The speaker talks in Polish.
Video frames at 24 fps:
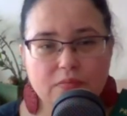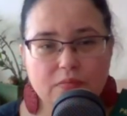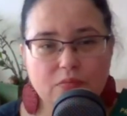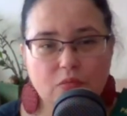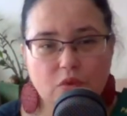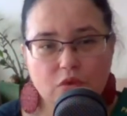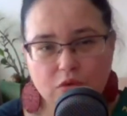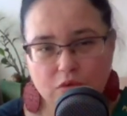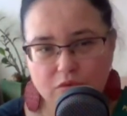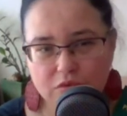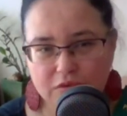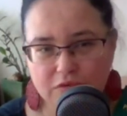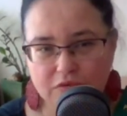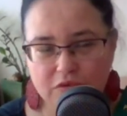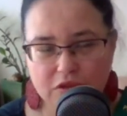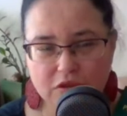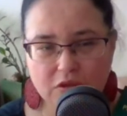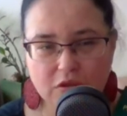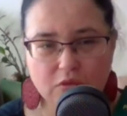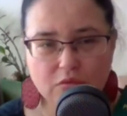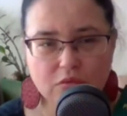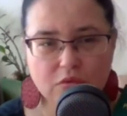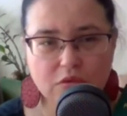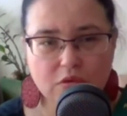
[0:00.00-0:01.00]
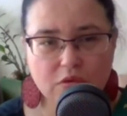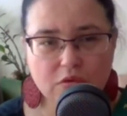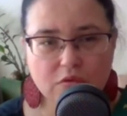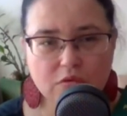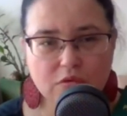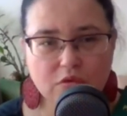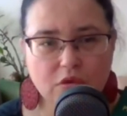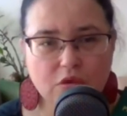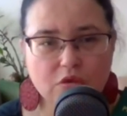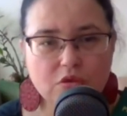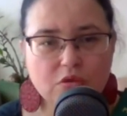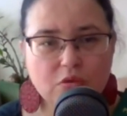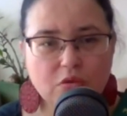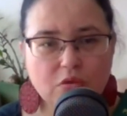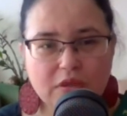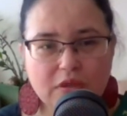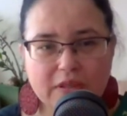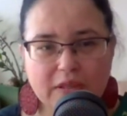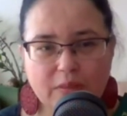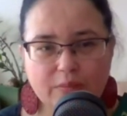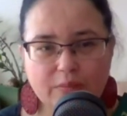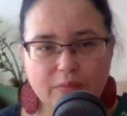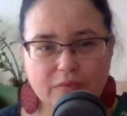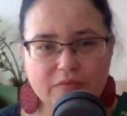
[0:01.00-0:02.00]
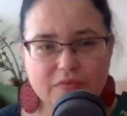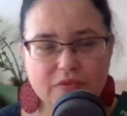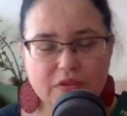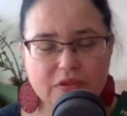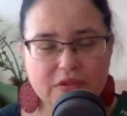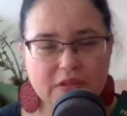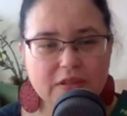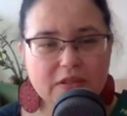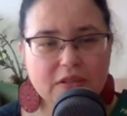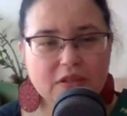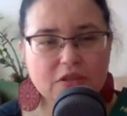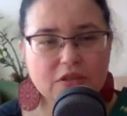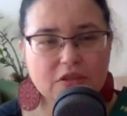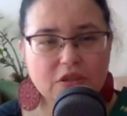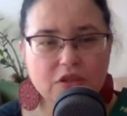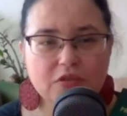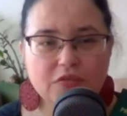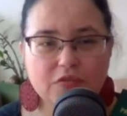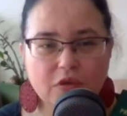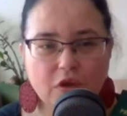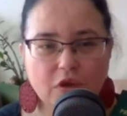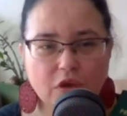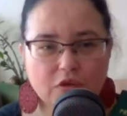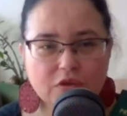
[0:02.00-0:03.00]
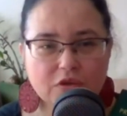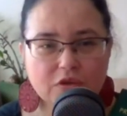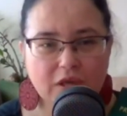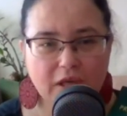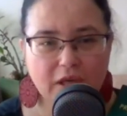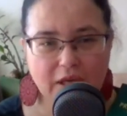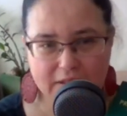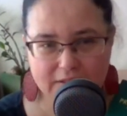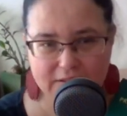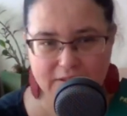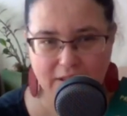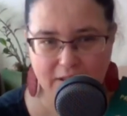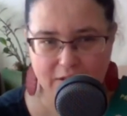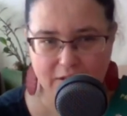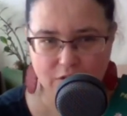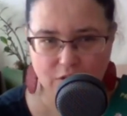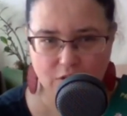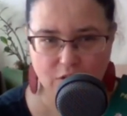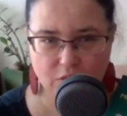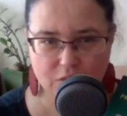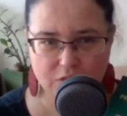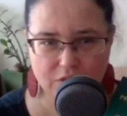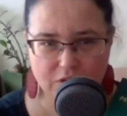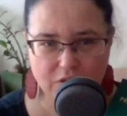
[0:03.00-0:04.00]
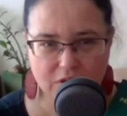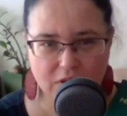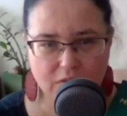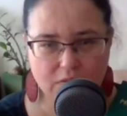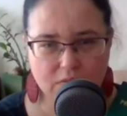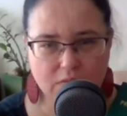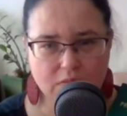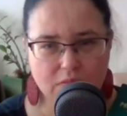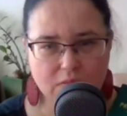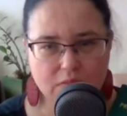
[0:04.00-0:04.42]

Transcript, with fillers: młodą dziewczyną, to krążyło takie powiedzenie: sieć w kącie, a znajdą cię.